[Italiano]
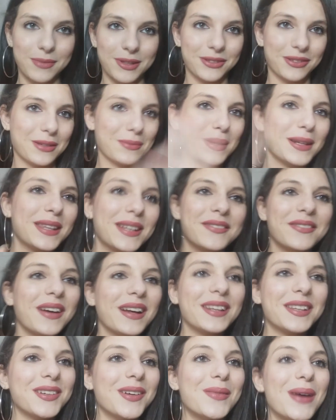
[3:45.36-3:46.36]
metto le mani
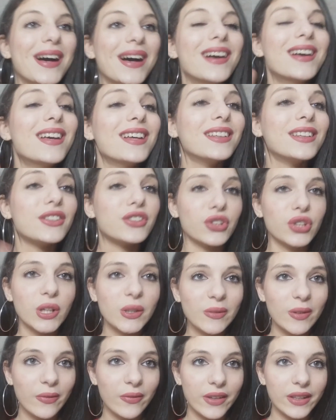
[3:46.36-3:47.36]
davanti, vabbè,
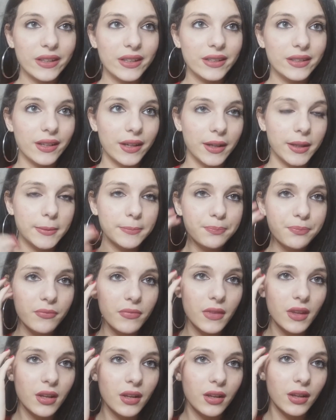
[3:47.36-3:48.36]
19.23
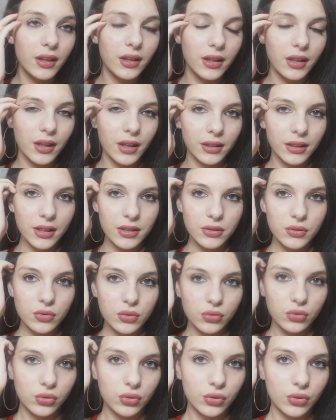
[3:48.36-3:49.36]
e
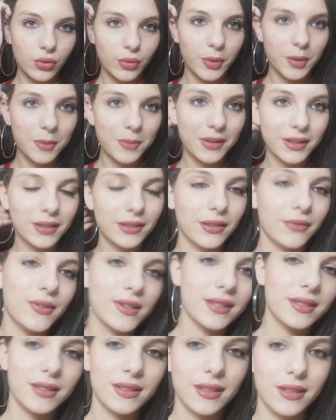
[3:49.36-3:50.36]
adesso prima di,
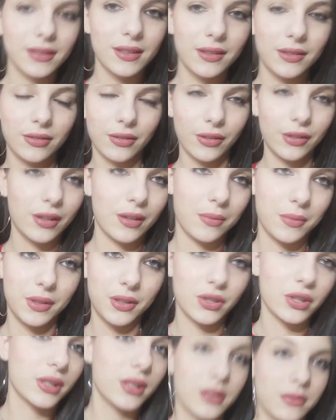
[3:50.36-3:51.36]
di, togliermi,
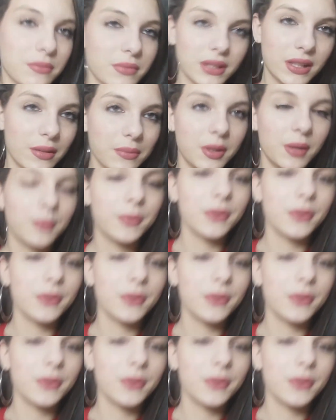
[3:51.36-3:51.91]
cioè di mettermi il